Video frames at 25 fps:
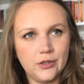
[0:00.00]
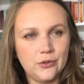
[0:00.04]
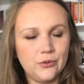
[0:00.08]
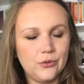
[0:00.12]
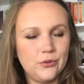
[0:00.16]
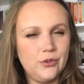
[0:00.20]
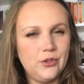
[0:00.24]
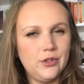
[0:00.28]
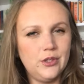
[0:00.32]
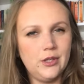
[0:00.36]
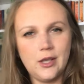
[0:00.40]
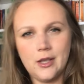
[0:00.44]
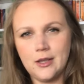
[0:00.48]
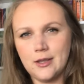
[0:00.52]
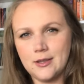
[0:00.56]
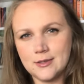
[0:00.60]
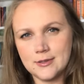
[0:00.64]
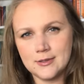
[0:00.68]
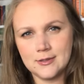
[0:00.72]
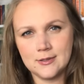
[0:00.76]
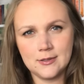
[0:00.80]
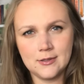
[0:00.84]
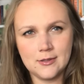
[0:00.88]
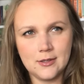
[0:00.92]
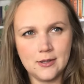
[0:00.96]
To nie
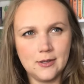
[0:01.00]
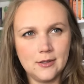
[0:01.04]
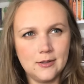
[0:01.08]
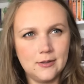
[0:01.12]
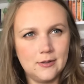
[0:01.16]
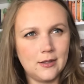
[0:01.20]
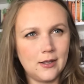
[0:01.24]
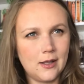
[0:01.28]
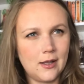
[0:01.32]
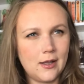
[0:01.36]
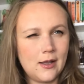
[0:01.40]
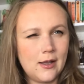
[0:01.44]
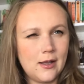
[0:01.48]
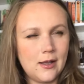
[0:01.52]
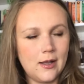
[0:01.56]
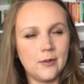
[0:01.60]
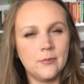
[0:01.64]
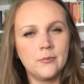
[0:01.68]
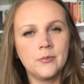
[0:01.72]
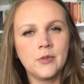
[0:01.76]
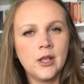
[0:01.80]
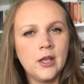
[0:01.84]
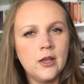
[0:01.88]
jest e, taka